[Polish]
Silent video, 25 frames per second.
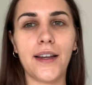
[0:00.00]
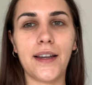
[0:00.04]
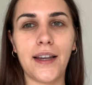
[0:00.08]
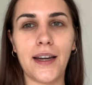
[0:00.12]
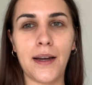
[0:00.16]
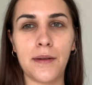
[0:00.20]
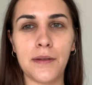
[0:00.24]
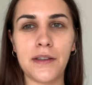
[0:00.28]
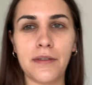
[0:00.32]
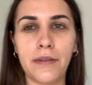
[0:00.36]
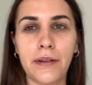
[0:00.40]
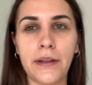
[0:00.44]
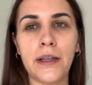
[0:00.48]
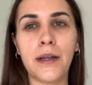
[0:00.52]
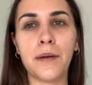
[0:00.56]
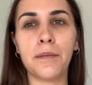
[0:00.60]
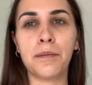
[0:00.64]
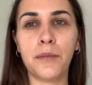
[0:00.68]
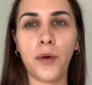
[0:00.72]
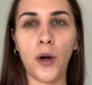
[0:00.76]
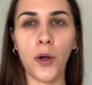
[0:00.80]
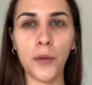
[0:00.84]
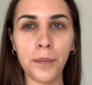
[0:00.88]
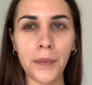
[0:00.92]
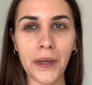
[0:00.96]
krem z filtrem
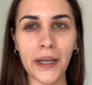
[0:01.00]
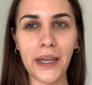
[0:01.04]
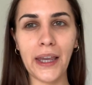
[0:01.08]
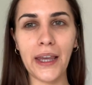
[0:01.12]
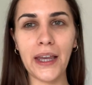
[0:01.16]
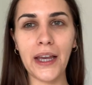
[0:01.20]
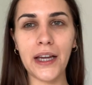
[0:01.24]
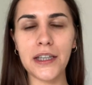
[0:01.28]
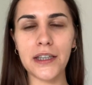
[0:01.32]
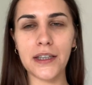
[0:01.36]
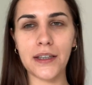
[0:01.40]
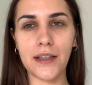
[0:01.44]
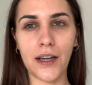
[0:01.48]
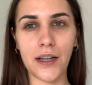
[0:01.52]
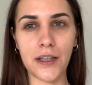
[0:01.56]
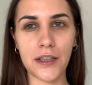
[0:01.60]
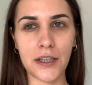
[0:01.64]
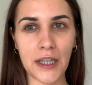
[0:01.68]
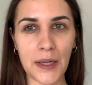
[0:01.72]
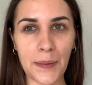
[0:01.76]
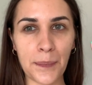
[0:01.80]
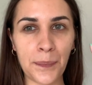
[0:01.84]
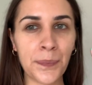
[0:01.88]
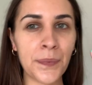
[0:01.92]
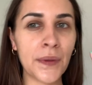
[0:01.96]
pod makijaż,
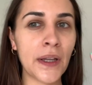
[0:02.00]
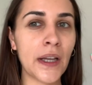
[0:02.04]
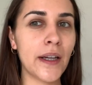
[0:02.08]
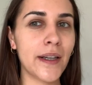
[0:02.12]
także